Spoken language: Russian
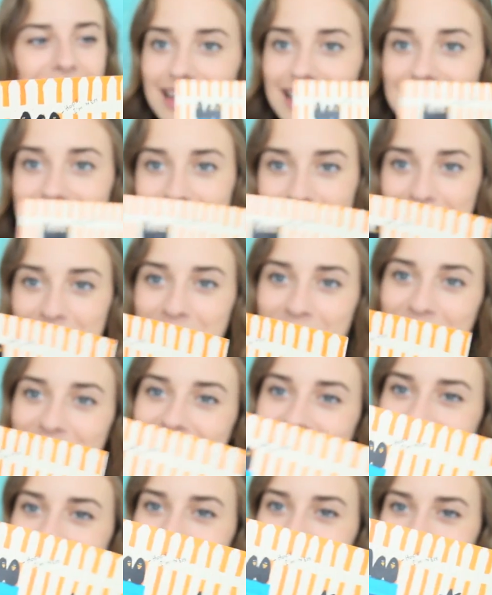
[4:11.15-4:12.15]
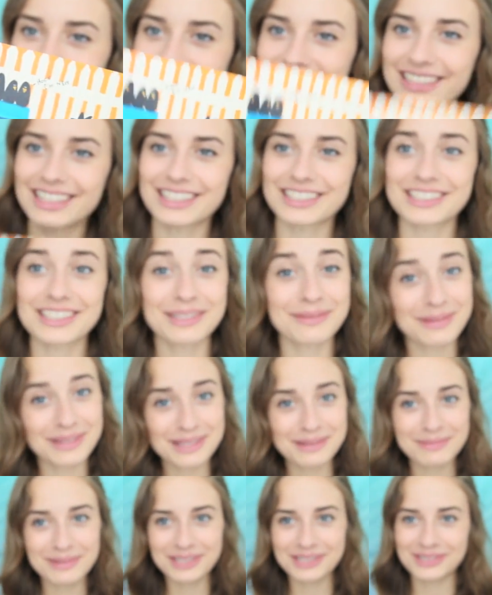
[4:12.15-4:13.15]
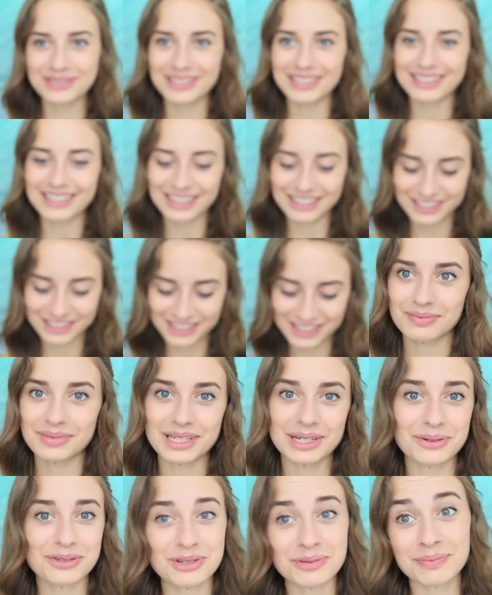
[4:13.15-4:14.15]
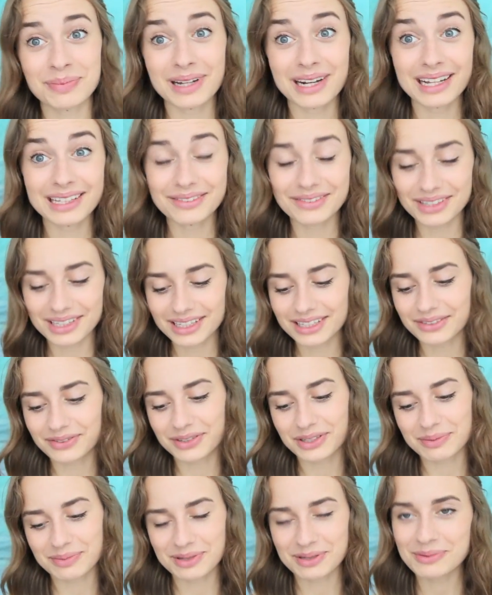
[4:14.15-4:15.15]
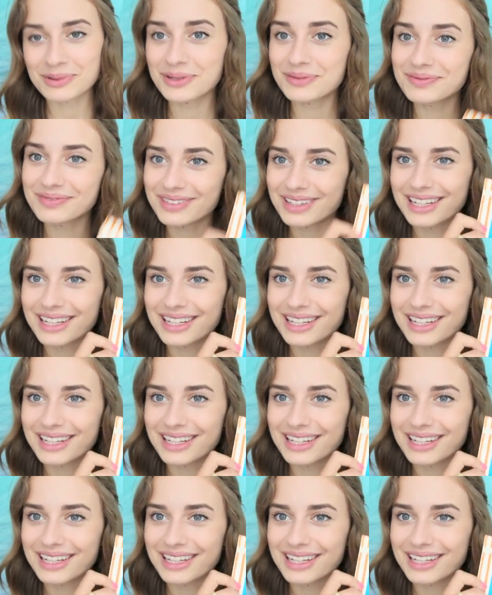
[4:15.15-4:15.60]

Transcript: Это письмо от Наташи, так что спасибо большое, Наташа. Меня очень порадовало твое письмо.